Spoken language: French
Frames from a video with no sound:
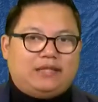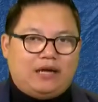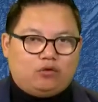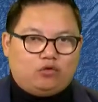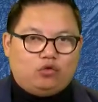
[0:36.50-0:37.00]

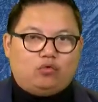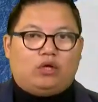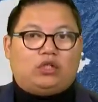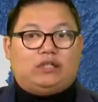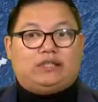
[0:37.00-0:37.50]
quelques
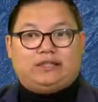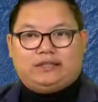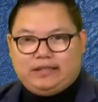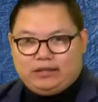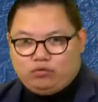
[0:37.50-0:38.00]
nuages.
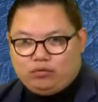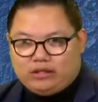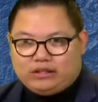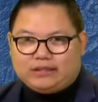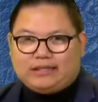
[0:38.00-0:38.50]
Ces
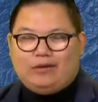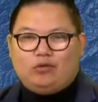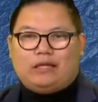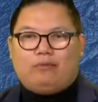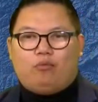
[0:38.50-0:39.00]
nuages très
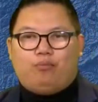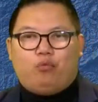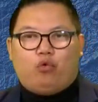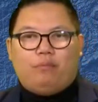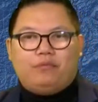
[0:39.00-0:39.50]
localement
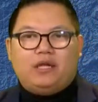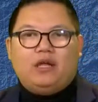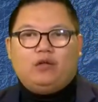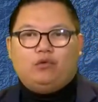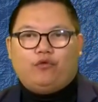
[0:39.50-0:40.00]
pourront amener
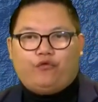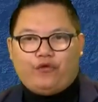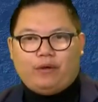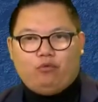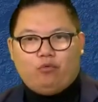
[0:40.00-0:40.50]
de
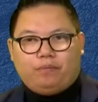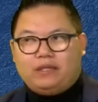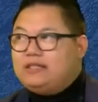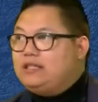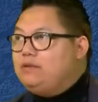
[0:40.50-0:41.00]
faibles
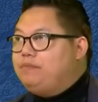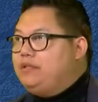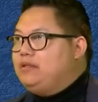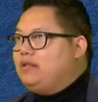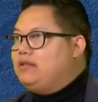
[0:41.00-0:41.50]

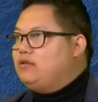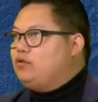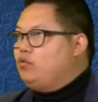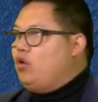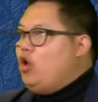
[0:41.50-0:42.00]

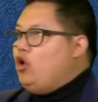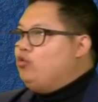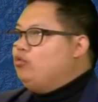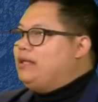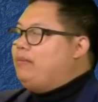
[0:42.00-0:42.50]
précipitations,
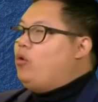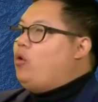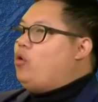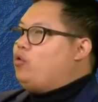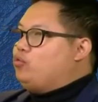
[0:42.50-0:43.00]
notamment
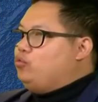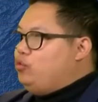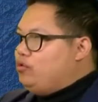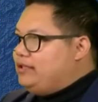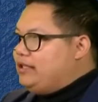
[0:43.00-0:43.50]
en
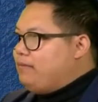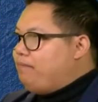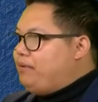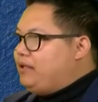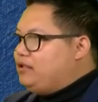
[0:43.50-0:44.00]
deuxième
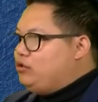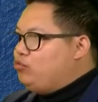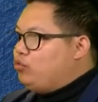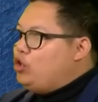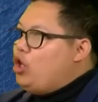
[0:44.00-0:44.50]
partie de
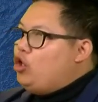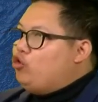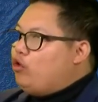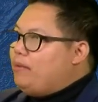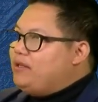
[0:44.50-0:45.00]
journée.
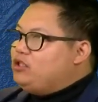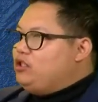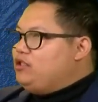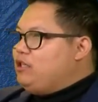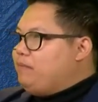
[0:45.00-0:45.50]
Dans la
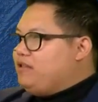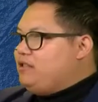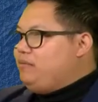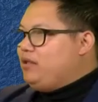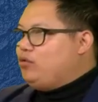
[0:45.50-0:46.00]
matinée, ces
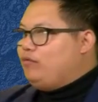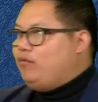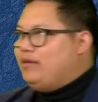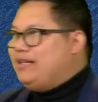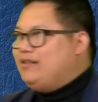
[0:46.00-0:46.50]
précipitations vous
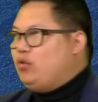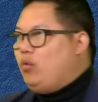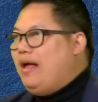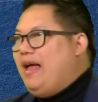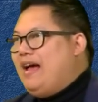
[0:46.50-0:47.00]
voyez,
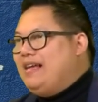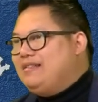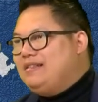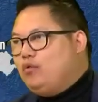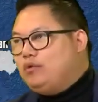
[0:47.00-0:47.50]
resteront
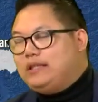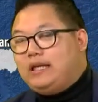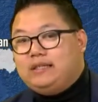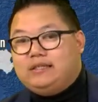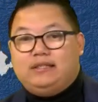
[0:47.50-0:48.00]
assez
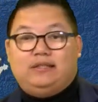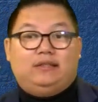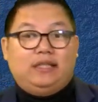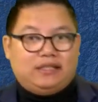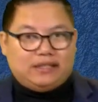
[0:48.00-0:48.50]
localisées.
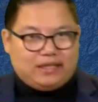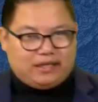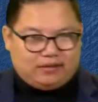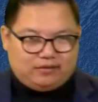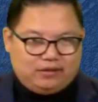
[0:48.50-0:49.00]
Des
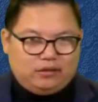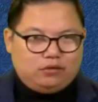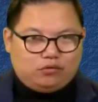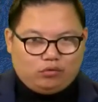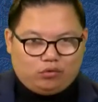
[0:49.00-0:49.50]
éclaircies
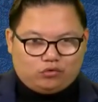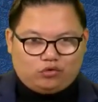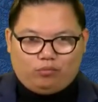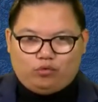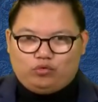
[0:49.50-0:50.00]
sur
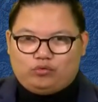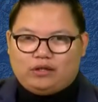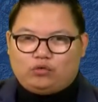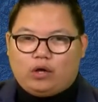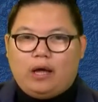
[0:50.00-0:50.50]
l'ensemble du
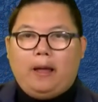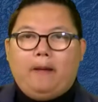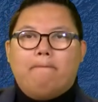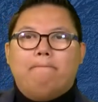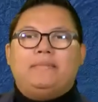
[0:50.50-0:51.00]
territoire,
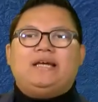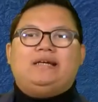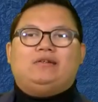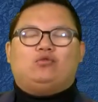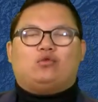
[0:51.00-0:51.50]

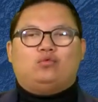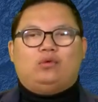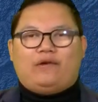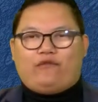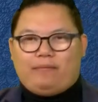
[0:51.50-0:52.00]
mais surtout
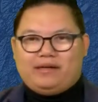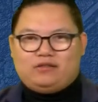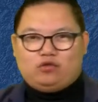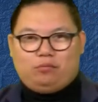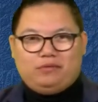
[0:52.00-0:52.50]

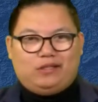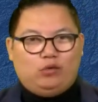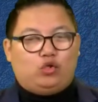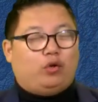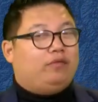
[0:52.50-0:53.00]
l'information
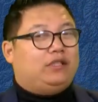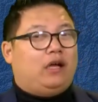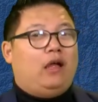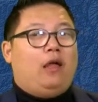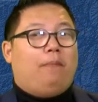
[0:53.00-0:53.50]
météo, j'ai envie de
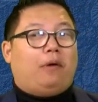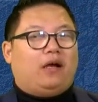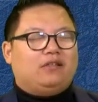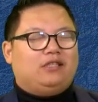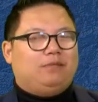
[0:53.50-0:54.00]
dire
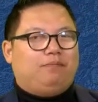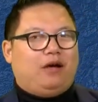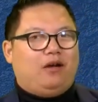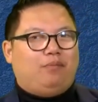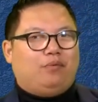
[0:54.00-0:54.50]

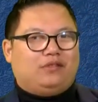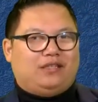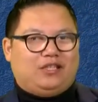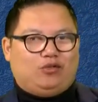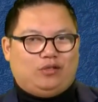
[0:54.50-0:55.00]
principale pour
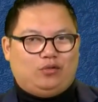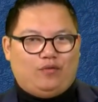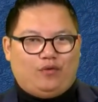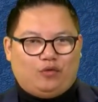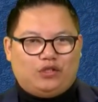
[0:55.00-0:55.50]
cette journée de
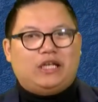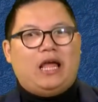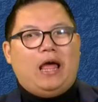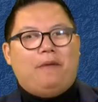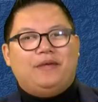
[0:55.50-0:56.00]
vendredi,
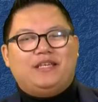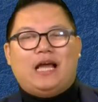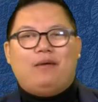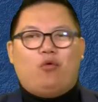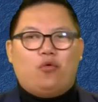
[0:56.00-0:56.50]
mais
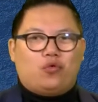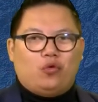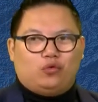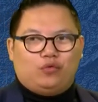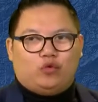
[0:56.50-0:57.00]
également au
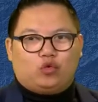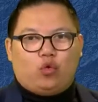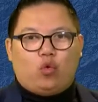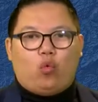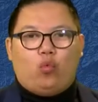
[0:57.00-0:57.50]
cours de
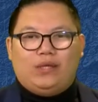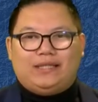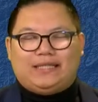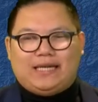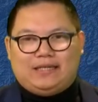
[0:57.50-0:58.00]
votre
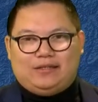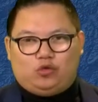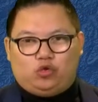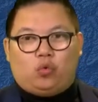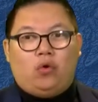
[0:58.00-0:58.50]
week-end.
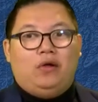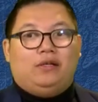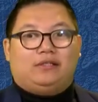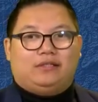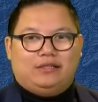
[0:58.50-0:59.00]
Ce sont
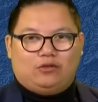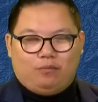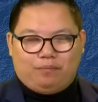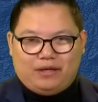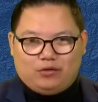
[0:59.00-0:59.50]
ces
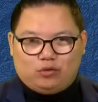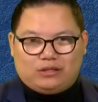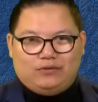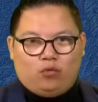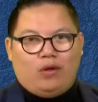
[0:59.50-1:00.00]
températures
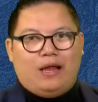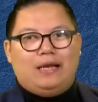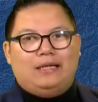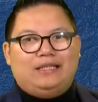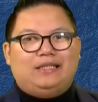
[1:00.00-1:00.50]
qui vont
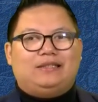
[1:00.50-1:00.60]
lit